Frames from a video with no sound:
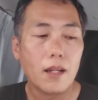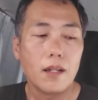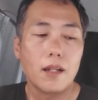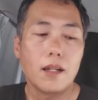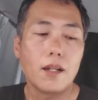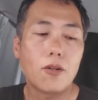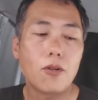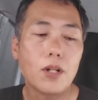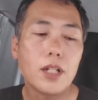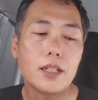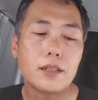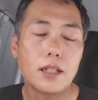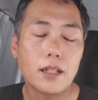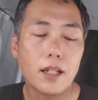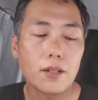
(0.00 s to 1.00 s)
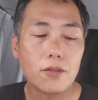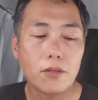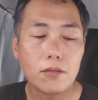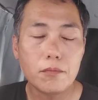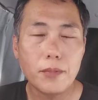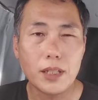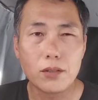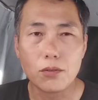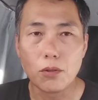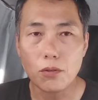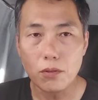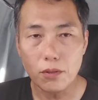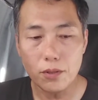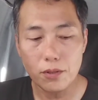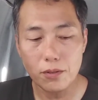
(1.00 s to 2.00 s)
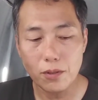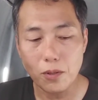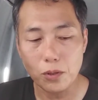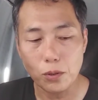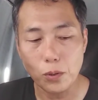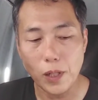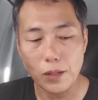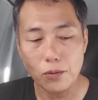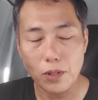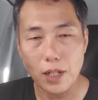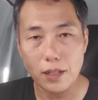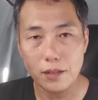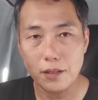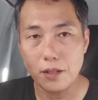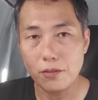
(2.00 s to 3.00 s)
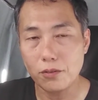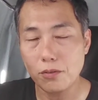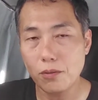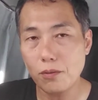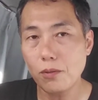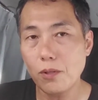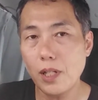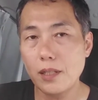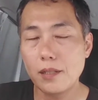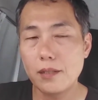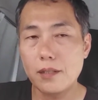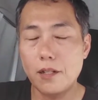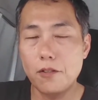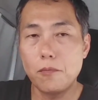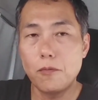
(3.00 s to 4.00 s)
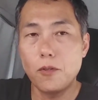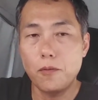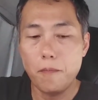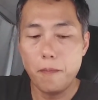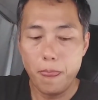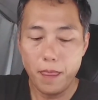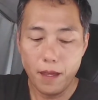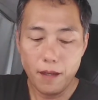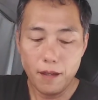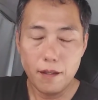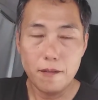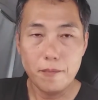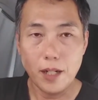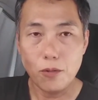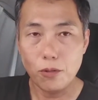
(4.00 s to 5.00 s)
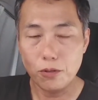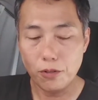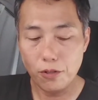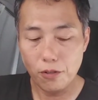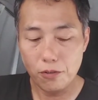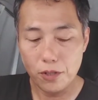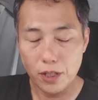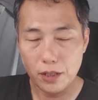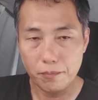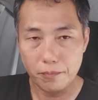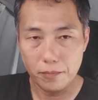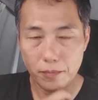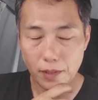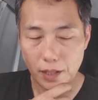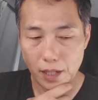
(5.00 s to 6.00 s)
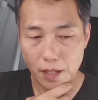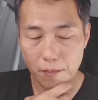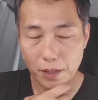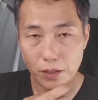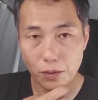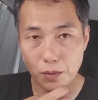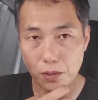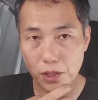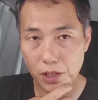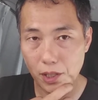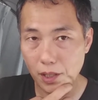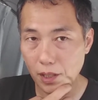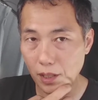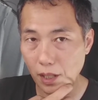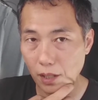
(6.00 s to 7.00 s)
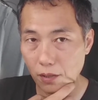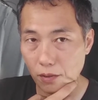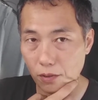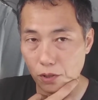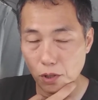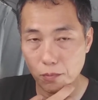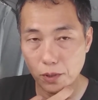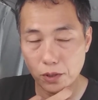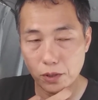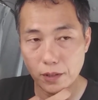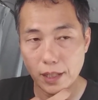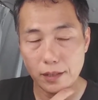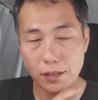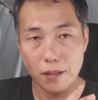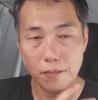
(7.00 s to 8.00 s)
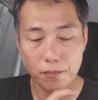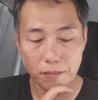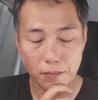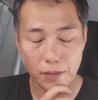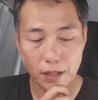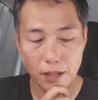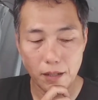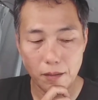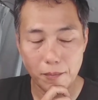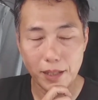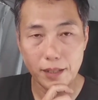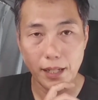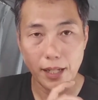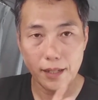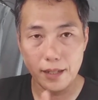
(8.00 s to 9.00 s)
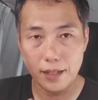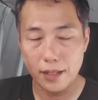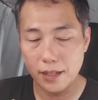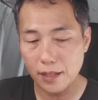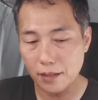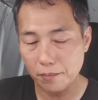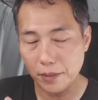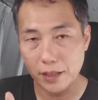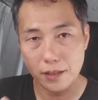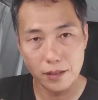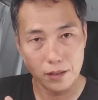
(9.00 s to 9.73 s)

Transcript: えー、これですね結局まあどういうことなのかっていうそういうことなんですけれども、えー、まあ、このように「えまあ、創始」っていう書物はですね、えまでま